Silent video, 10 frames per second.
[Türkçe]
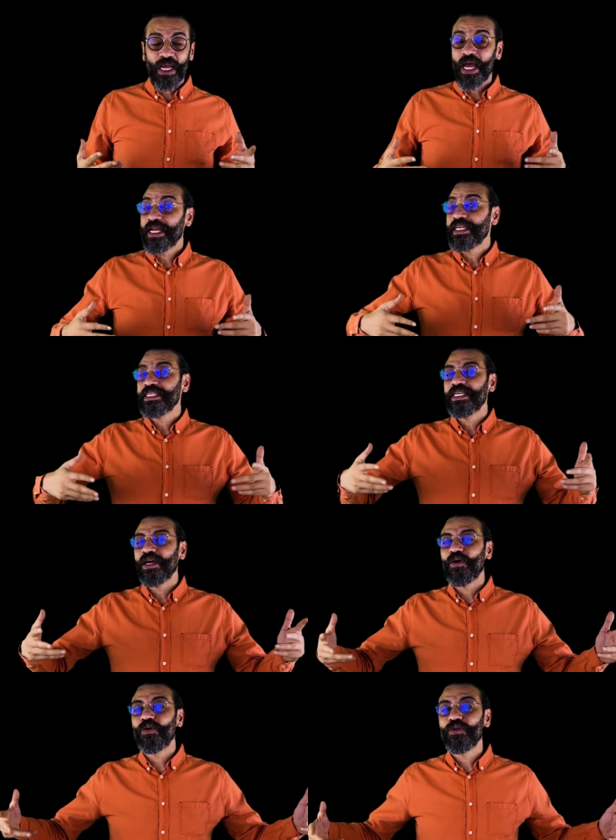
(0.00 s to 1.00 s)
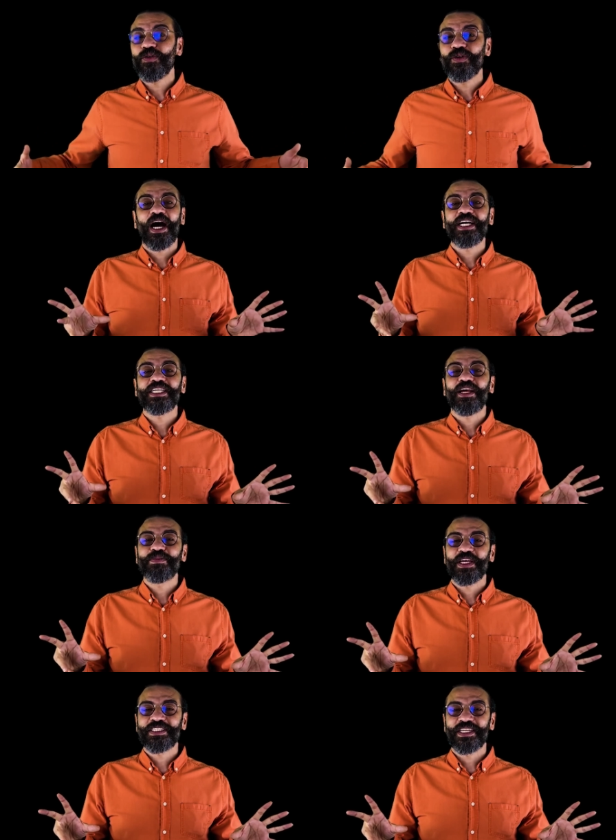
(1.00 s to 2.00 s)
Herkese onu
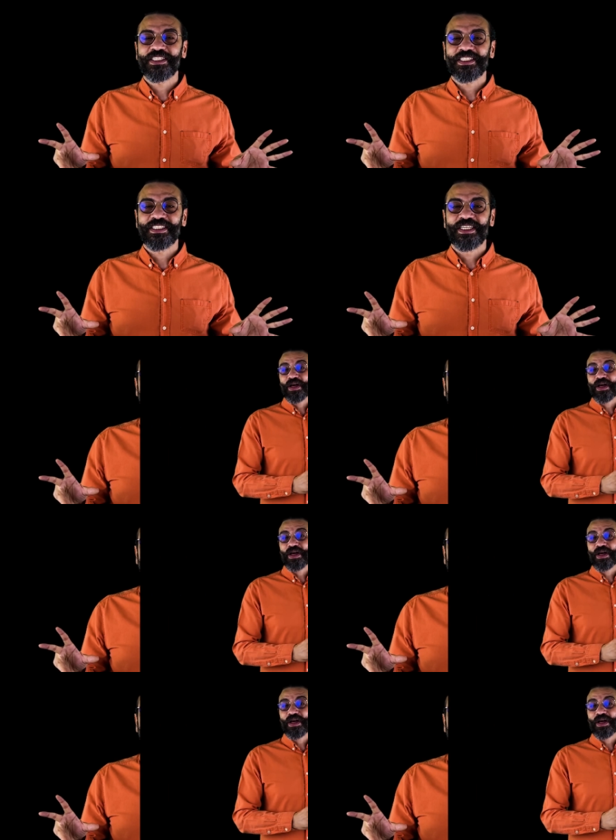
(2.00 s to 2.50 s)
aşılamaya çalışır.